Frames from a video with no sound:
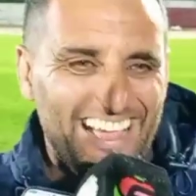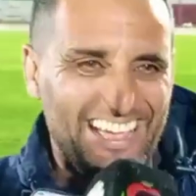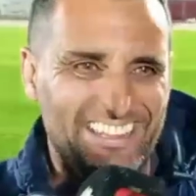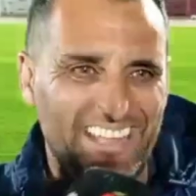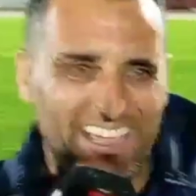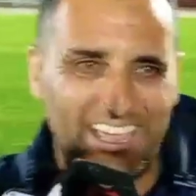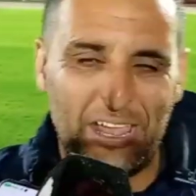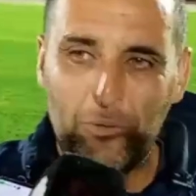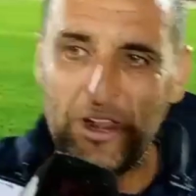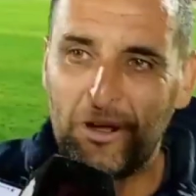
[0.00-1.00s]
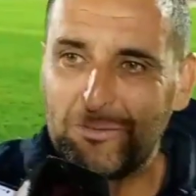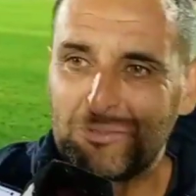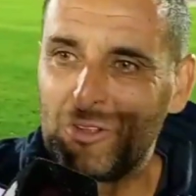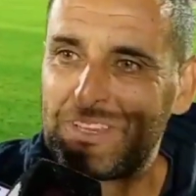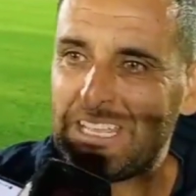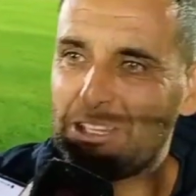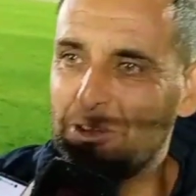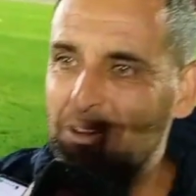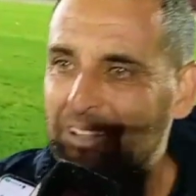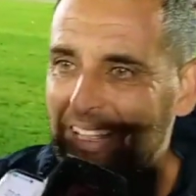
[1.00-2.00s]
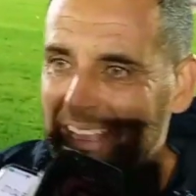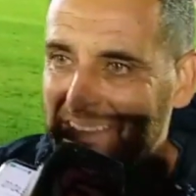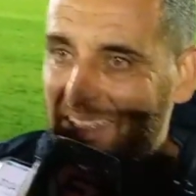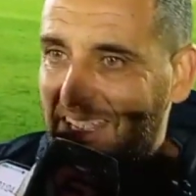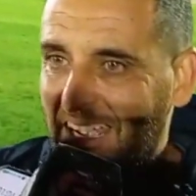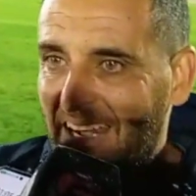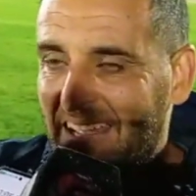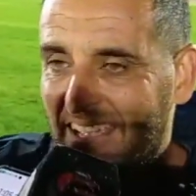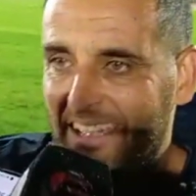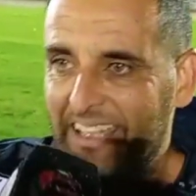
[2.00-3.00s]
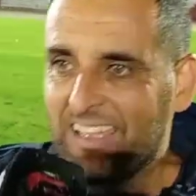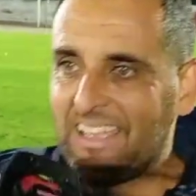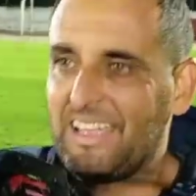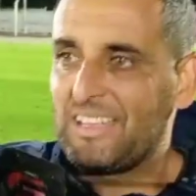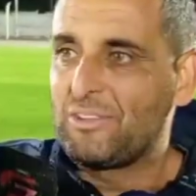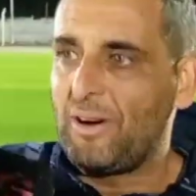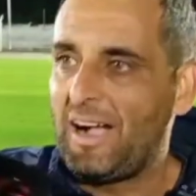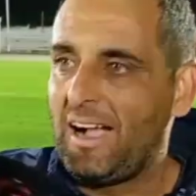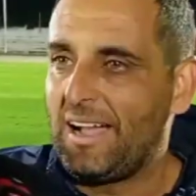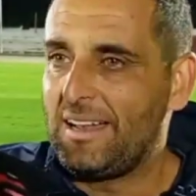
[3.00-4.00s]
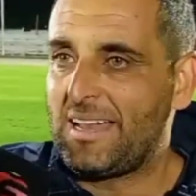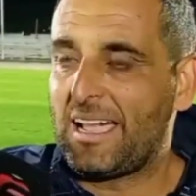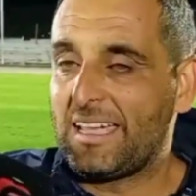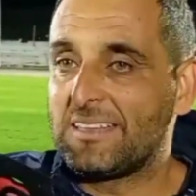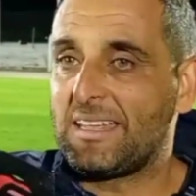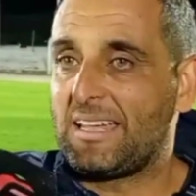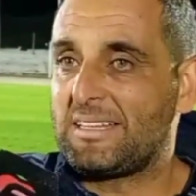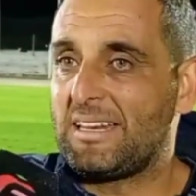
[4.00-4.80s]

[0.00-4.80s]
Este, bueno, contento dedicarle esto a la gente de